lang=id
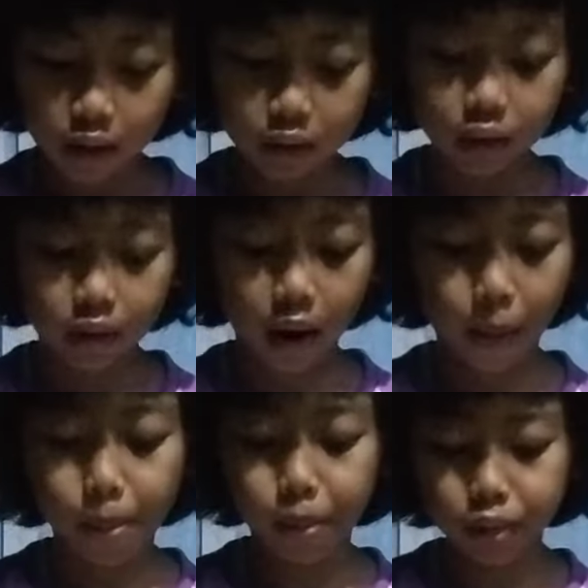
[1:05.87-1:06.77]
kita
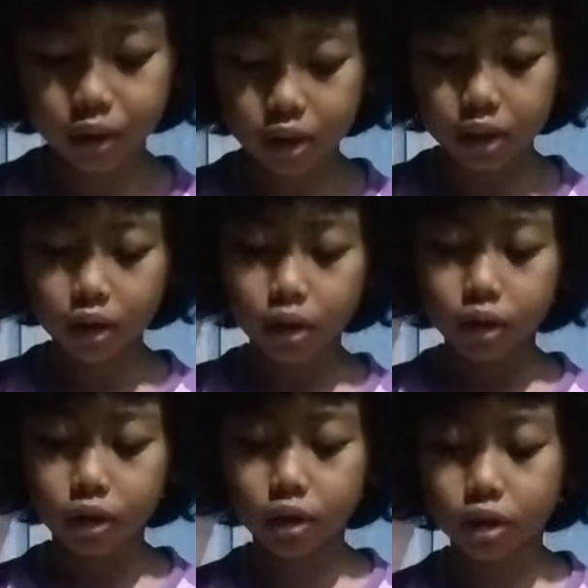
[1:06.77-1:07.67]
dihapus
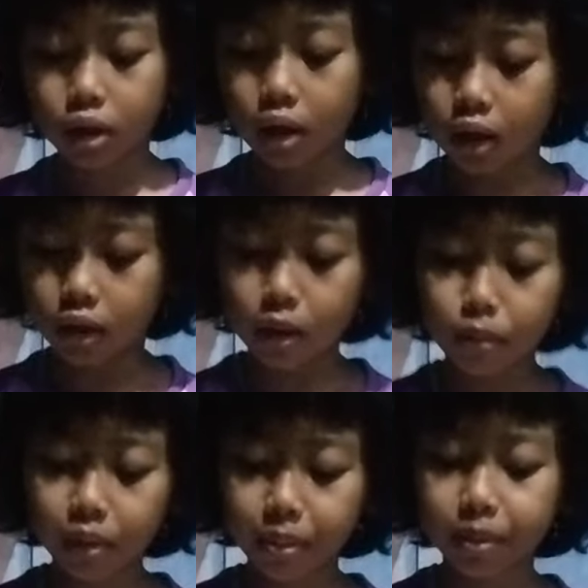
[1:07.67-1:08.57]
ini yang
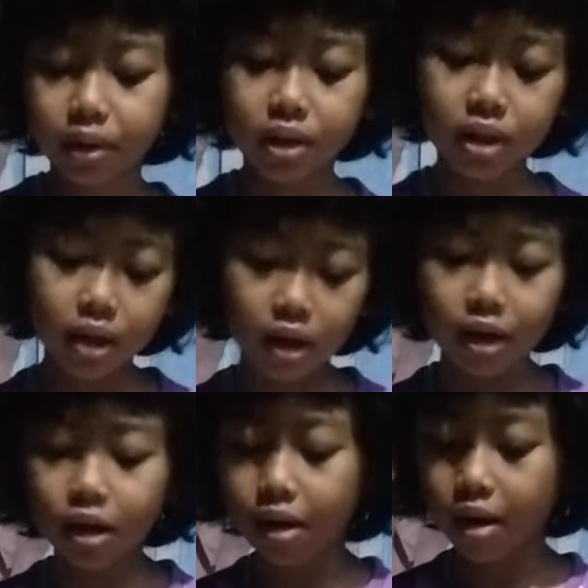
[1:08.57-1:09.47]
buat
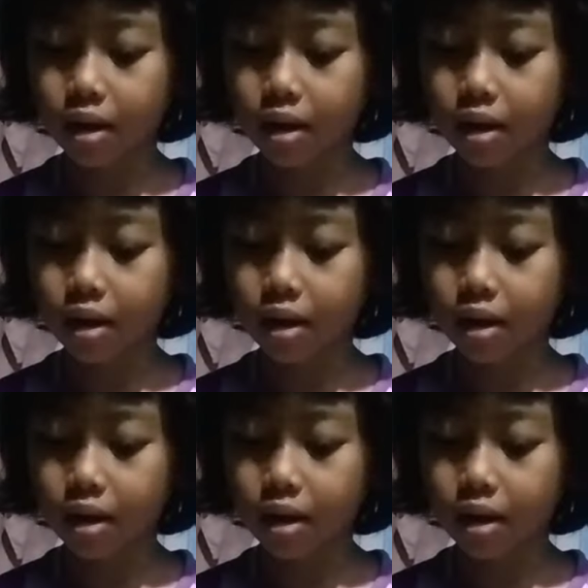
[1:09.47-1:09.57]
pembersihnya